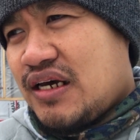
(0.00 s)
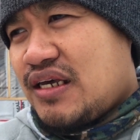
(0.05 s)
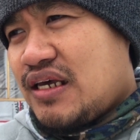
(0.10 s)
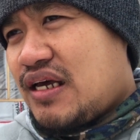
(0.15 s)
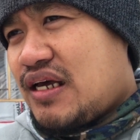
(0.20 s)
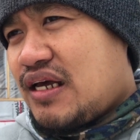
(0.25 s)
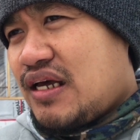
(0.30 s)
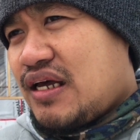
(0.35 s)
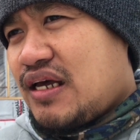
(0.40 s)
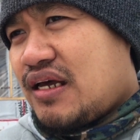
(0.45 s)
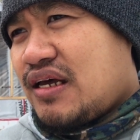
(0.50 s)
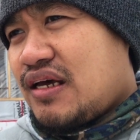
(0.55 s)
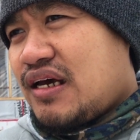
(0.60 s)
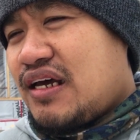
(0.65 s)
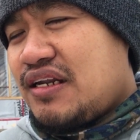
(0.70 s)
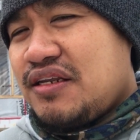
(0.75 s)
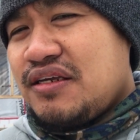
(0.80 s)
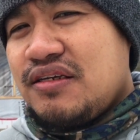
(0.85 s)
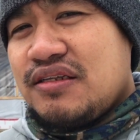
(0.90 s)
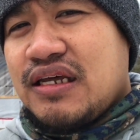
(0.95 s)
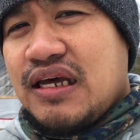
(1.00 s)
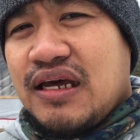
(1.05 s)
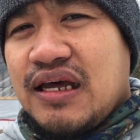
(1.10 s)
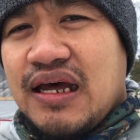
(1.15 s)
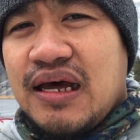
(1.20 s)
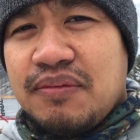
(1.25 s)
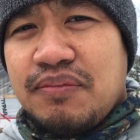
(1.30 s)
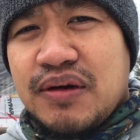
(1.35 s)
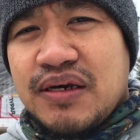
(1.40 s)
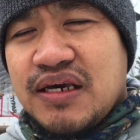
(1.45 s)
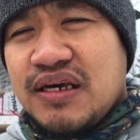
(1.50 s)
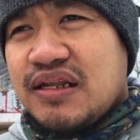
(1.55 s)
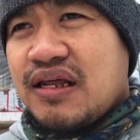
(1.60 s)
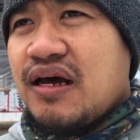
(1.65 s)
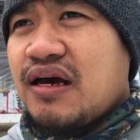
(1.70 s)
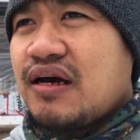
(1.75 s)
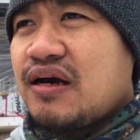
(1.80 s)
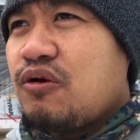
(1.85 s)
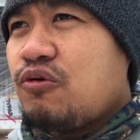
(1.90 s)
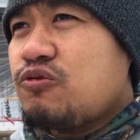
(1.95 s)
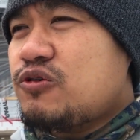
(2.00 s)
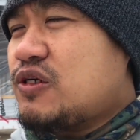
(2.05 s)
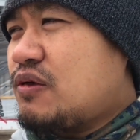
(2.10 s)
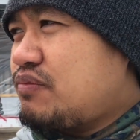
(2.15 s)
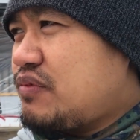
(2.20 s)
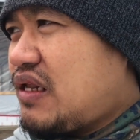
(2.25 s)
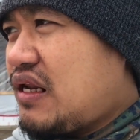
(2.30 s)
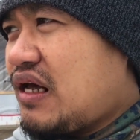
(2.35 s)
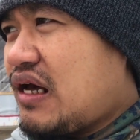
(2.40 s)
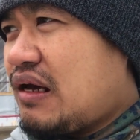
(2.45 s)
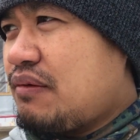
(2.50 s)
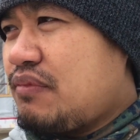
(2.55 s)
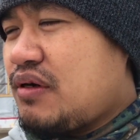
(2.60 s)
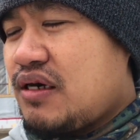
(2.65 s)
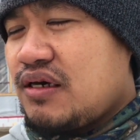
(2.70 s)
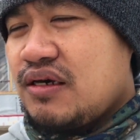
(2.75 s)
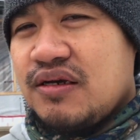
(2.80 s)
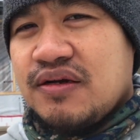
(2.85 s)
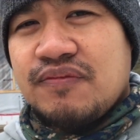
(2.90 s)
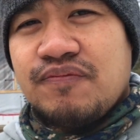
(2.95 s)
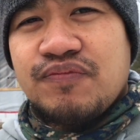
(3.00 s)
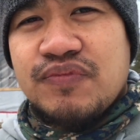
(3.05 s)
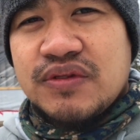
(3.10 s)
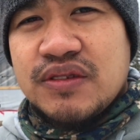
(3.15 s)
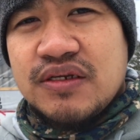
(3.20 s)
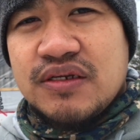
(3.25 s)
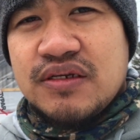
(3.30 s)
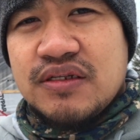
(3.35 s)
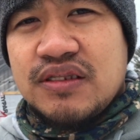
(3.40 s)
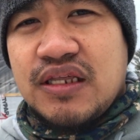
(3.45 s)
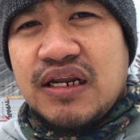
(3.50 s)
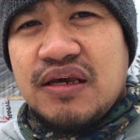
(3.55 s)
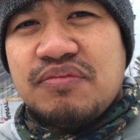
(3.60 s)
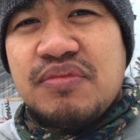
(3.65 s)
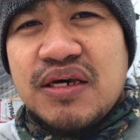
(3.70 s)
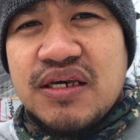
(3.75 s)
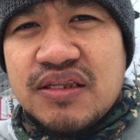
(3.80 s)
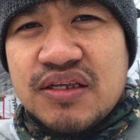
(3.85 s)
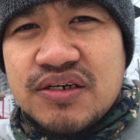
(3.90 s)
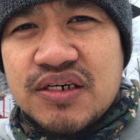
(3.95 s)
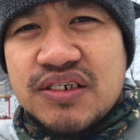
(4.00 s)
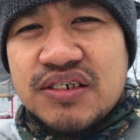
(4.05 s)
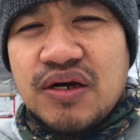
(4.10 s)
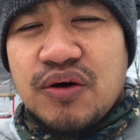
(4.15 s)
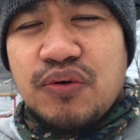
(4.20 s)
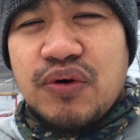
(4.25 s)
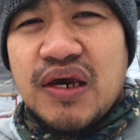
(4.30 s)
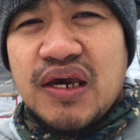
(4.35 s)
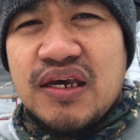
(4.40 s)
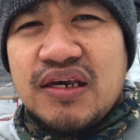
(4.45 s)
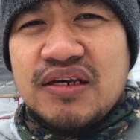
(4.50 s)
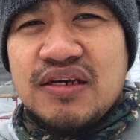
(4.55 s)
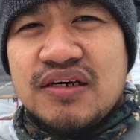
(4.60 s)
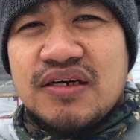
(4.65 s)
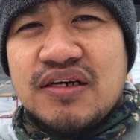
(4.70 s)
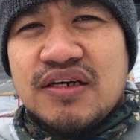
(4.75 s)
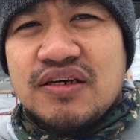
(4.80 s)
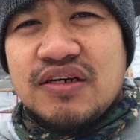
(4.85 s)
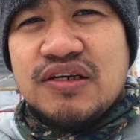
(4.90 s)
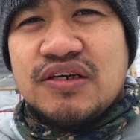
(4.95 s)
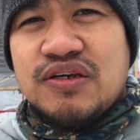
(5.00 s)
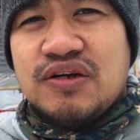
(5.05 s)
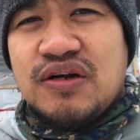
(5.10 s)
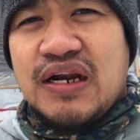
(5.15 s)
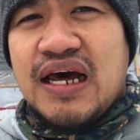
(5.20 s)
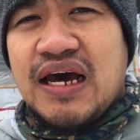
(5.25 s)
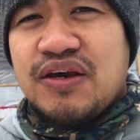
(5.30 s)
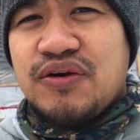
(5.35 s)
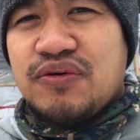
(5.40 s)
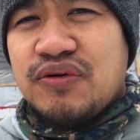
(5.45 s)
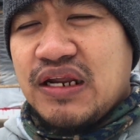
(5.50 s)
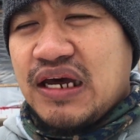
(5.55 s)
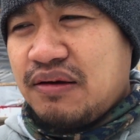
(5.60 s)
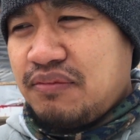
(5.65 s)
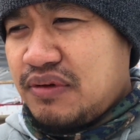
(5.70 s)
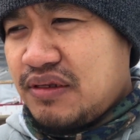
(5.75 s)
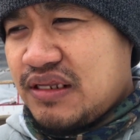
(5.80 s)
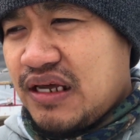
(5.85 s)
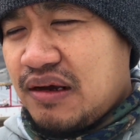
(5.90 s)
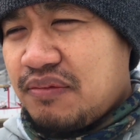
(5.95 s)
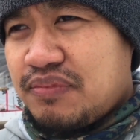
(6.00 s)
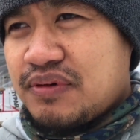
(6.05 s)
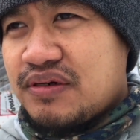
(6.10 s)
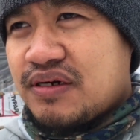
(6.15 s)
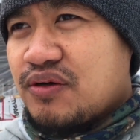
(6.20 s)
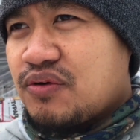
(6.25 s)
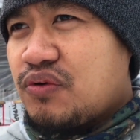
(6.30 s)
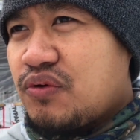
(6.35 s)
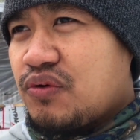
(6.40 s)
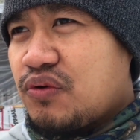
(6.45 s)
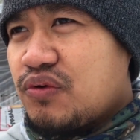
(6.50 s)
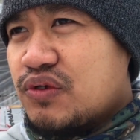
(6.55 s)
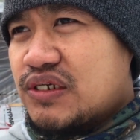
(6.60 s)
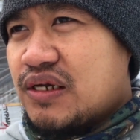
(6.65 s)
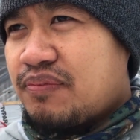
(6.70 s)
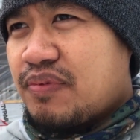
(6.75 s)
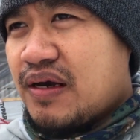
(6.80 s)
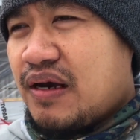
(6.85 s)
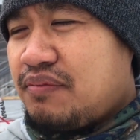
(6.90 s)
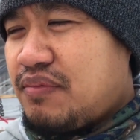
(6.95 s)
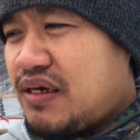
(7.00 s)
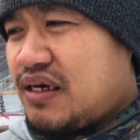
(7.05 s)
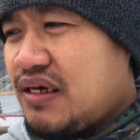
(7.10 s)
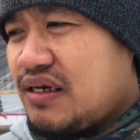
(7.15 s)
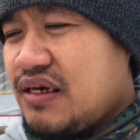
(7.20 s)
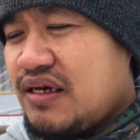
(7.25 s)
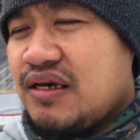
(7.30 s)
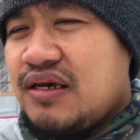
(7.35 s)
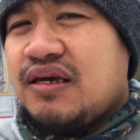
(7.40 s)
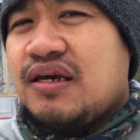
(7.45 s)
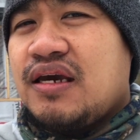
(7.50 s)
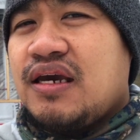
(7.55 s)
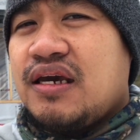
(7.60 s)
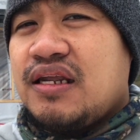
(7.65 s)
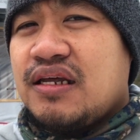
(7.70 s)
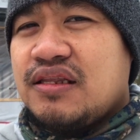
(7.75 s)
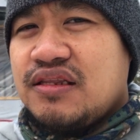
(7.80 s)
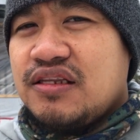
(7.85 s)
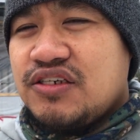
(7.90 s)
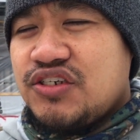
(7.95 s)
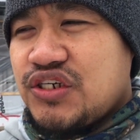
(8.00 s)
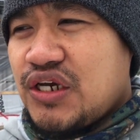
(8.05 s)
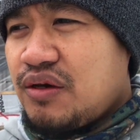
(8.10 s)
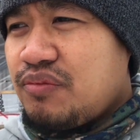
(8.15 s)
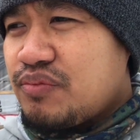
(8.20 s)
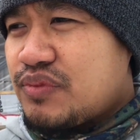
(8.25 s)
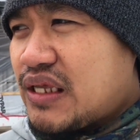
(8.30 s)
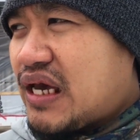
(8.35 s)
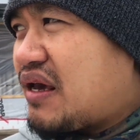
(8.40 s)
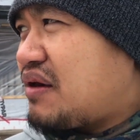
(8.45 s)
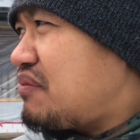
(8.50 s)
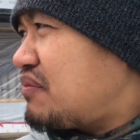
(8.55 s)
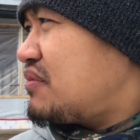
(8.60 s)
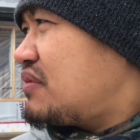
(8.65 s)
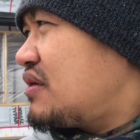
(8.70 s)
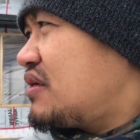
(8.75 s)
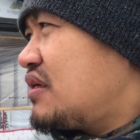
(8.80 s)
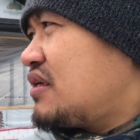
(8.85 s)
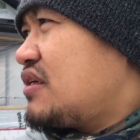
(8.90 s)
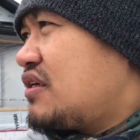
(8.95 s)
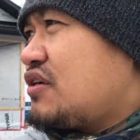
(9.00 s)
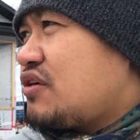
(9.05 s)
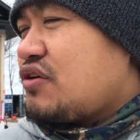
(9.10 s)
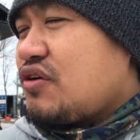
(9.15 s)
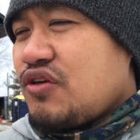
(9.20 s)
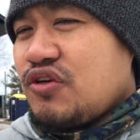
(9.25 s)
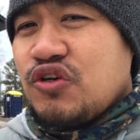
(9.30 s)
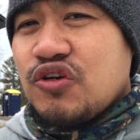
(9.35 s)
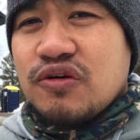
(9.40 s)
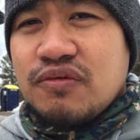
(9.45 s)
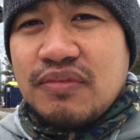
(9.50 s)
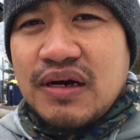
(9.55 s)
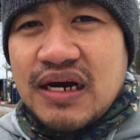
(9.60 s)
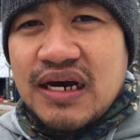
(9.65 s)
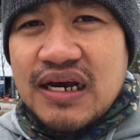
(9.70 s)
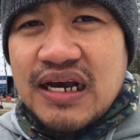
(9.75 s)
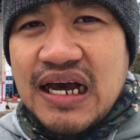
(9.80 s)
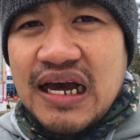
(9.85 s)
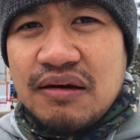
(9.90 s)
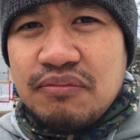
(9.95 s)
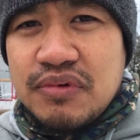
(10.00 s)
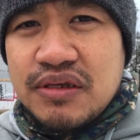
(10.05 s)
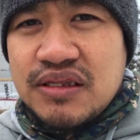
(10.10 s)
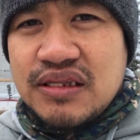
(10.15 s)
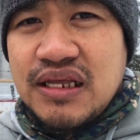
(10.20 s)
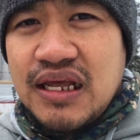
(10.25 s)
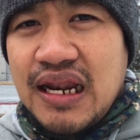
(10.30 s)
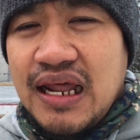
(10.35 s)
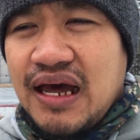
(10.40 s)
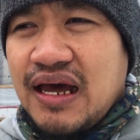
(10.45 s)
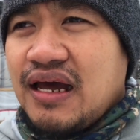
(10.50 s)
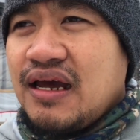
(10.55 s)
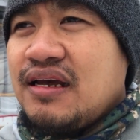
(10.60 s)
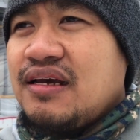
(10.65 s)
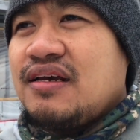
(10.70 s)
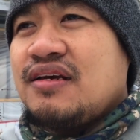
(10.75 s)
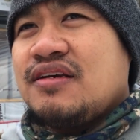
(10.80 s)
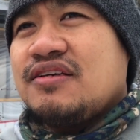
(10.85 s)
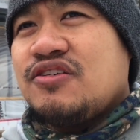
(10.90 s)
Kaya kanina habang kinakausap nila kami, 3 meters away yung layo namin habang nag-uusap kami. And at the same time, yung mga gamit nila.